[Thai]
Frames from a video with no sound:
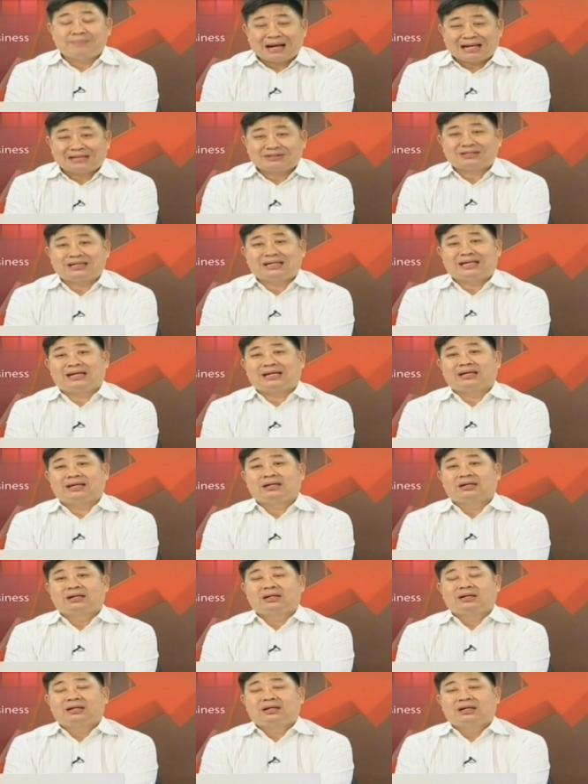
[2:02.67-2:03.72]
มาส
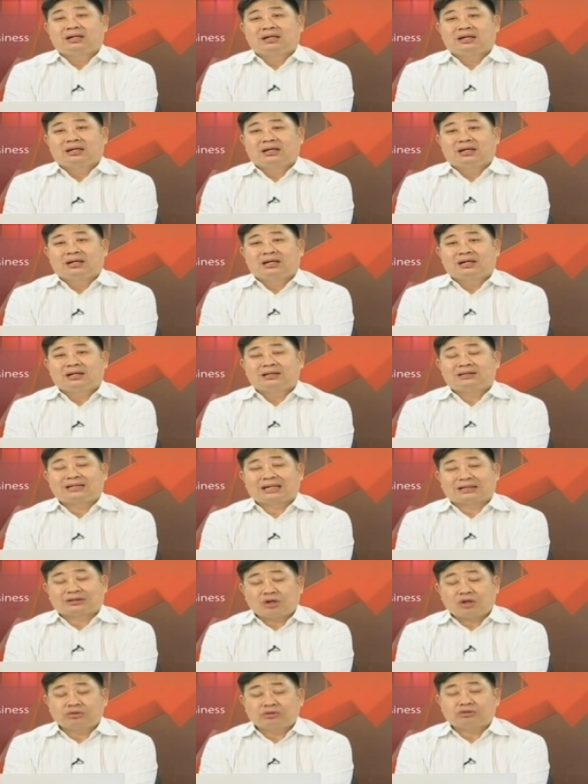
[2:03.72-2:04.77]
4จะ
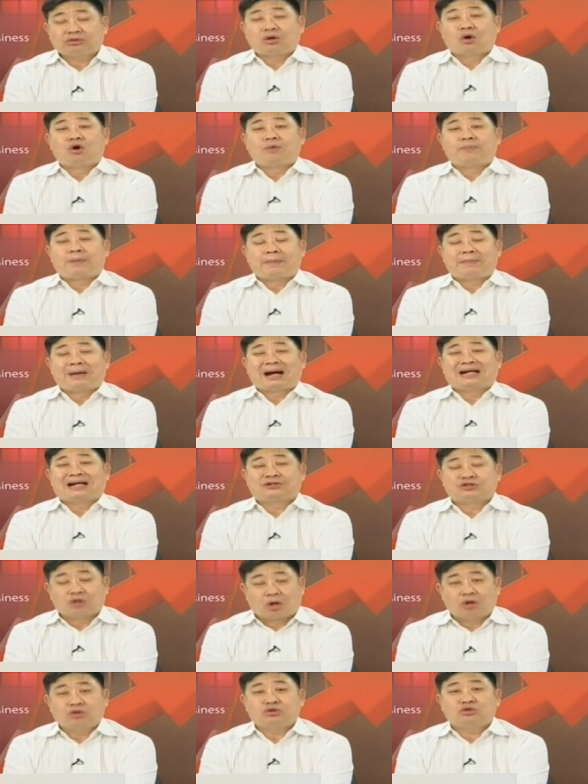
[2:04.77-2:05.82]
ต้องโตประมาณ
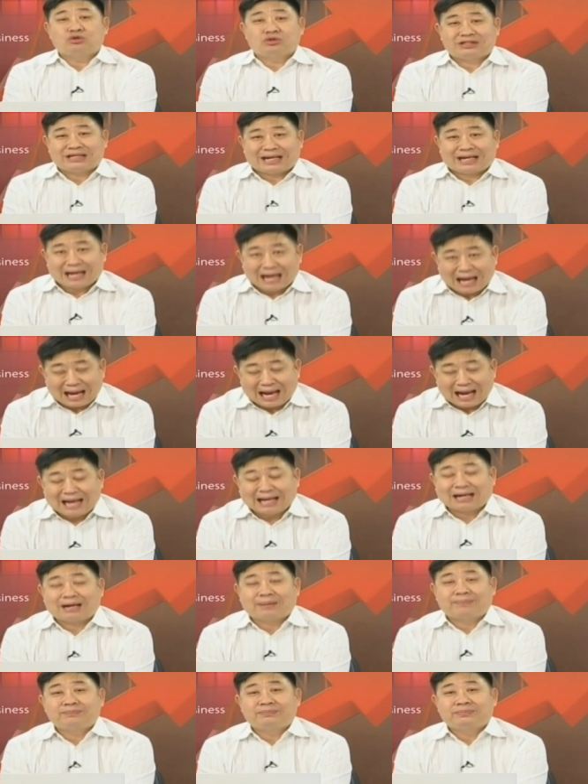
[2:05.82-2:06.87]
2.75
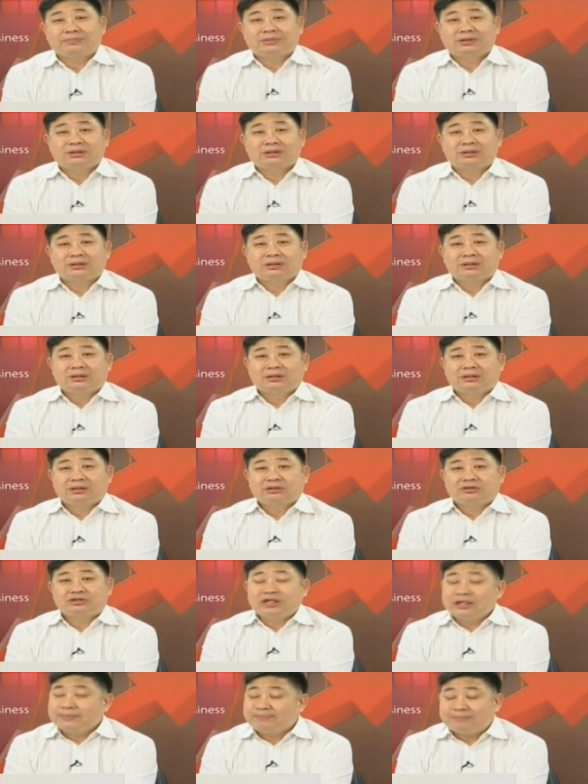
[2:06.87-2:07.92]
ครับ
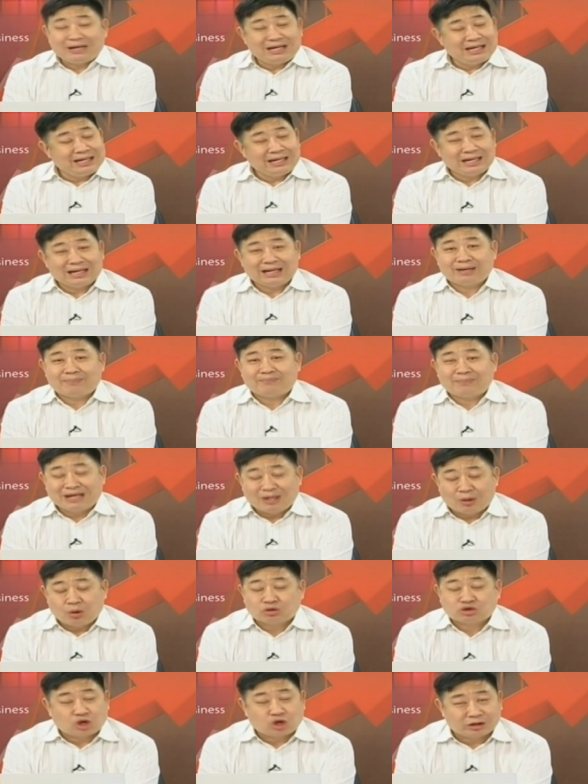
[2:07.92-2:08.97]
ซึ่งปีนี้ปี
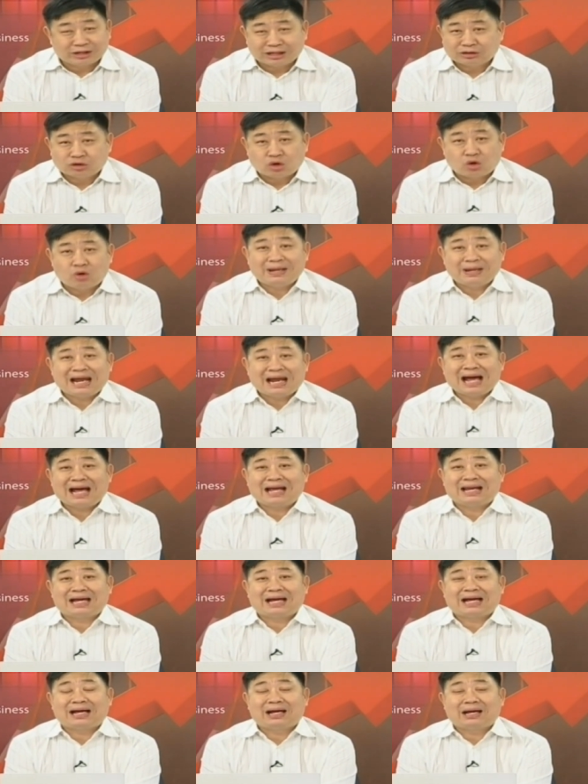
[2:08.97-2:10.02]
หกสองยังโตไม่ได้
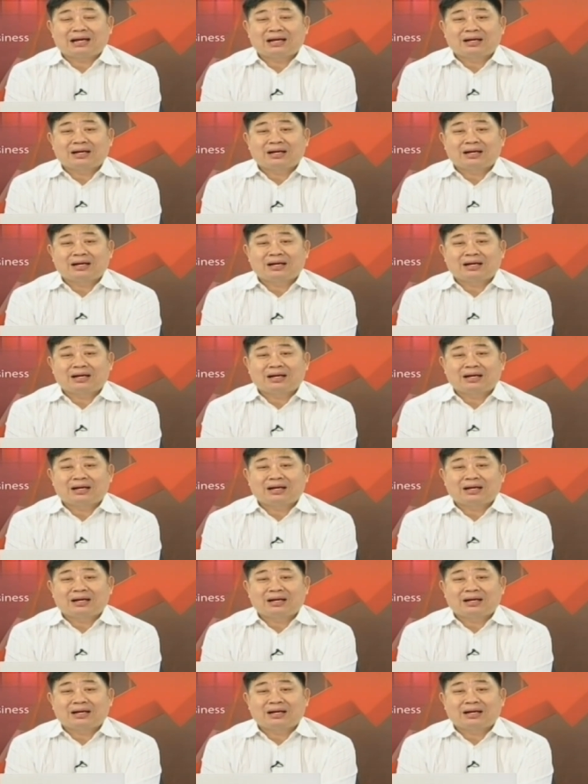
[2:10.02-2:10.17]
เลยฮะ